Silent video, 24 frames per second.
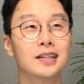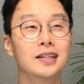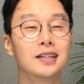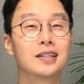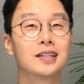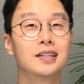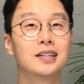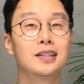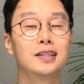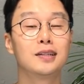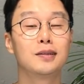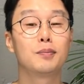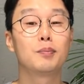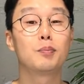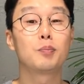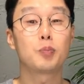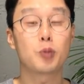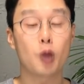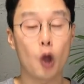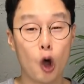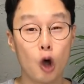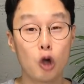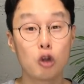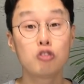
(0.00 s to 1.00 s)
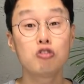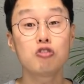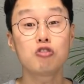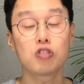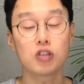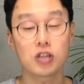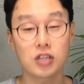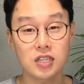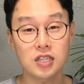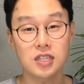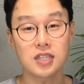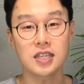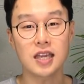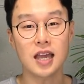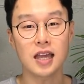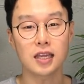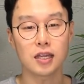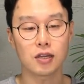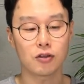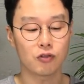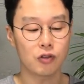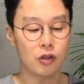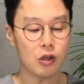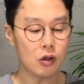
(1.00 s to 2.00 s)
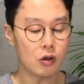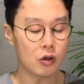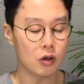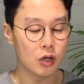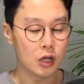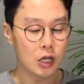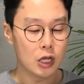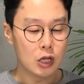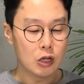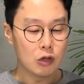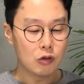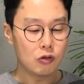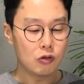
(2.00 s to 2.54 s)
그 벼룩 시장이고요.